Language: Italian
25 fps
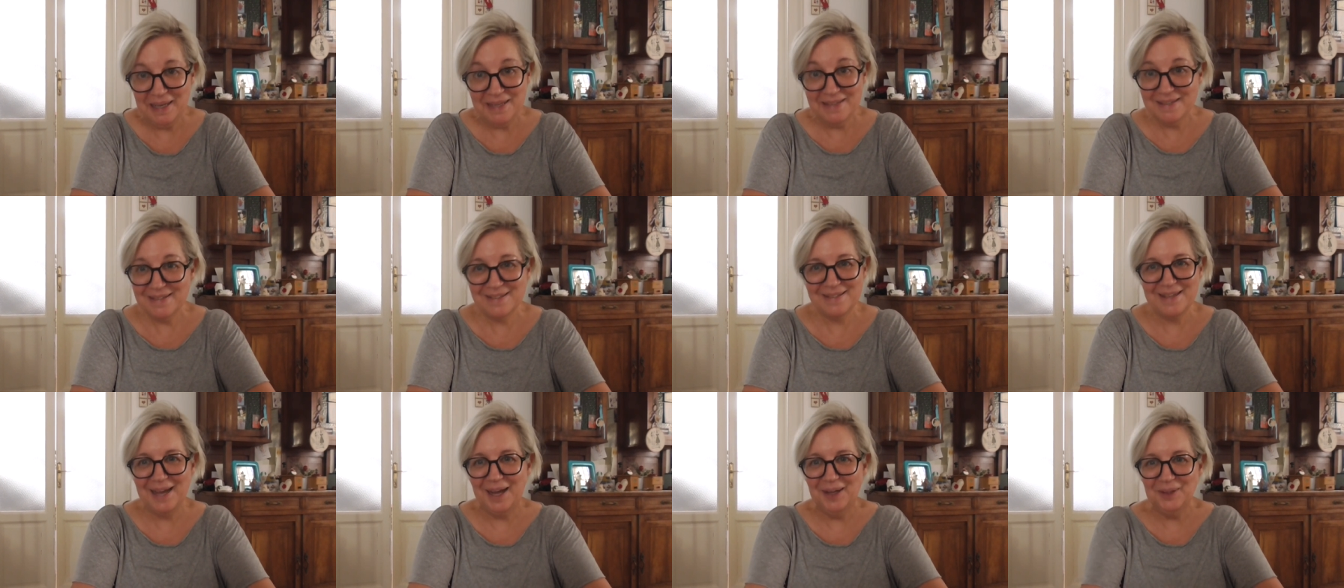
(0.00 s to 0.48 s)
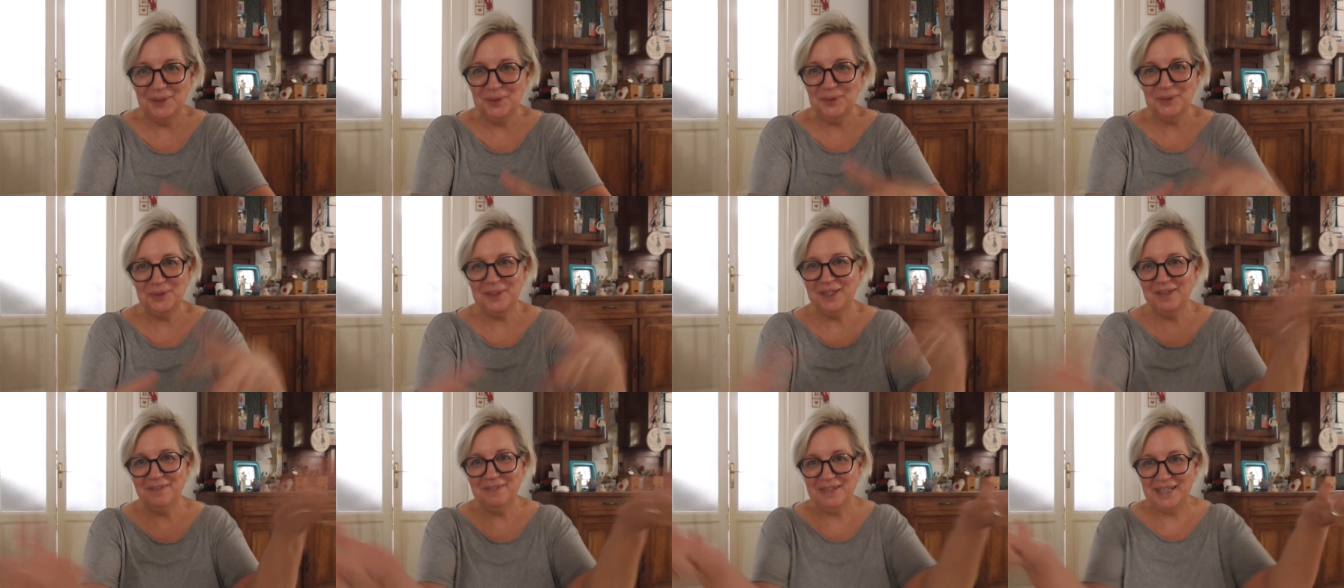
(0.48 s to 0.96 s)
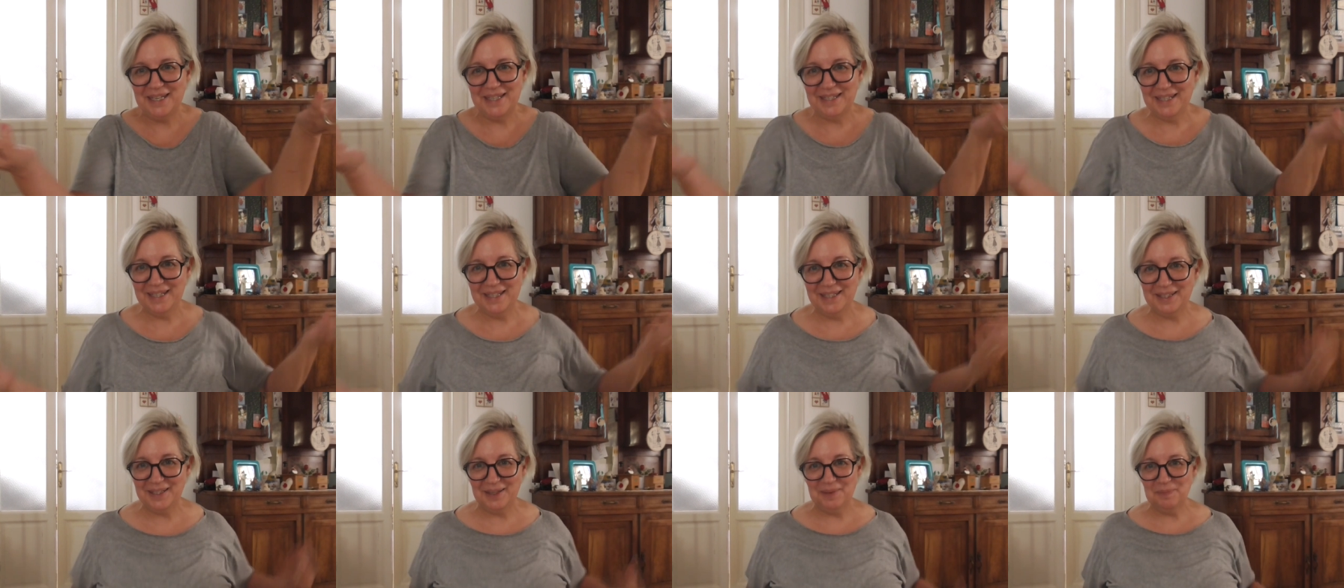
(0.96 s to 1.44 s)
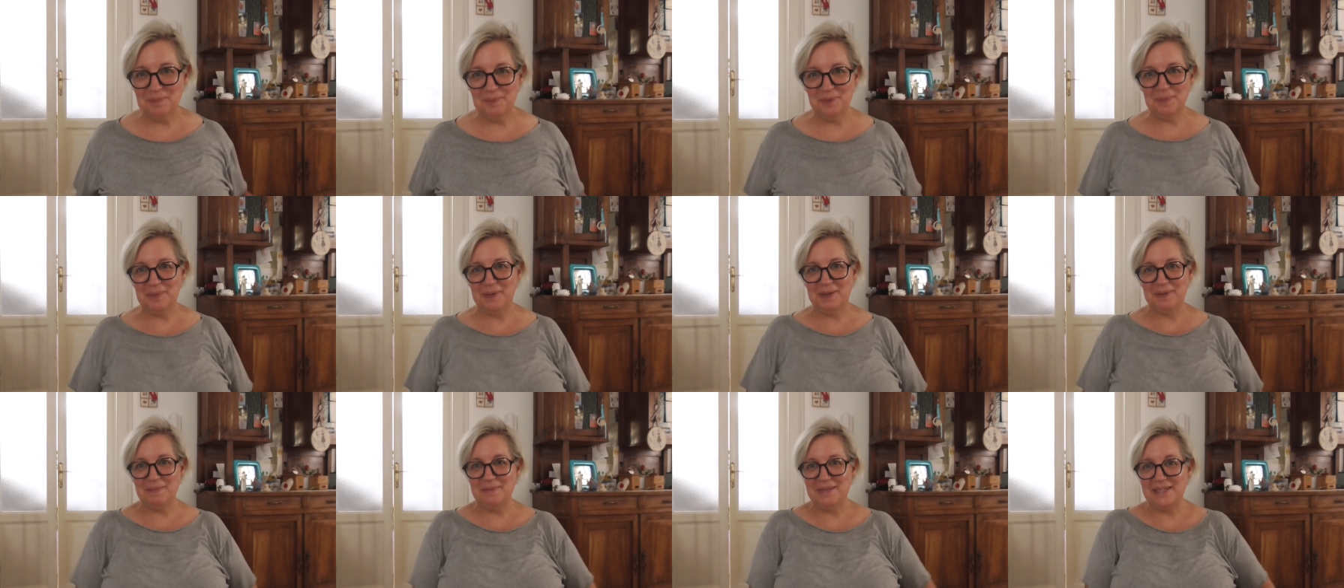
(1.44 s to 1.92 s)
pensando di avere del
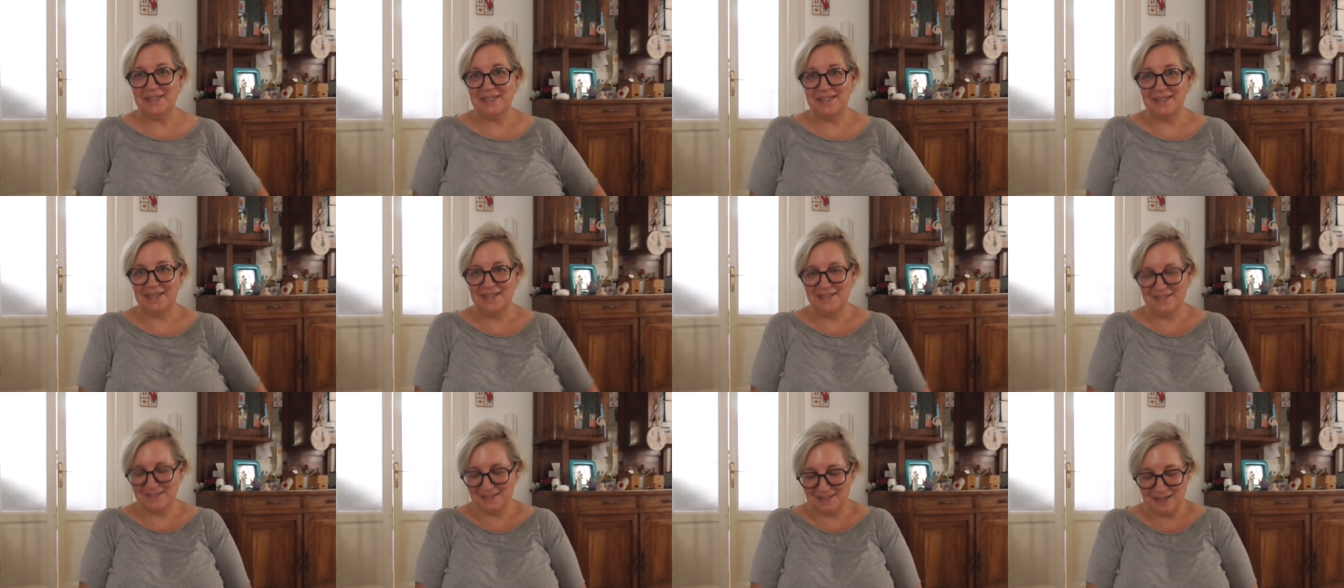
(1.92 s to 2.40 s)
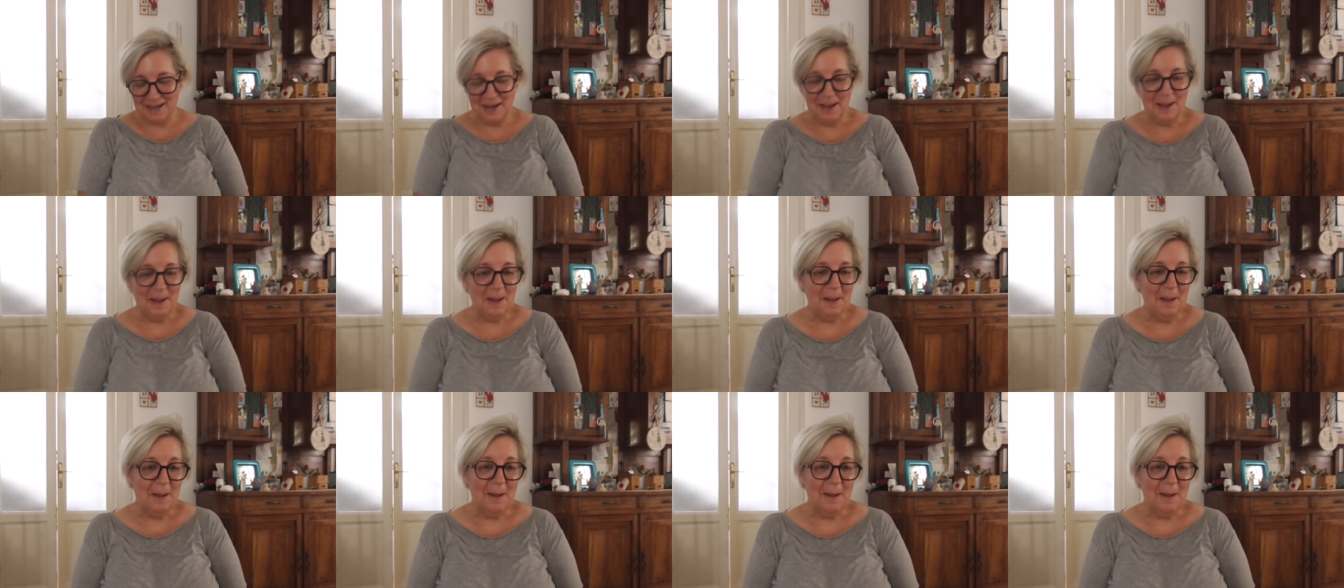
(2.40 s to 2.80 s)
tempo per me stessa.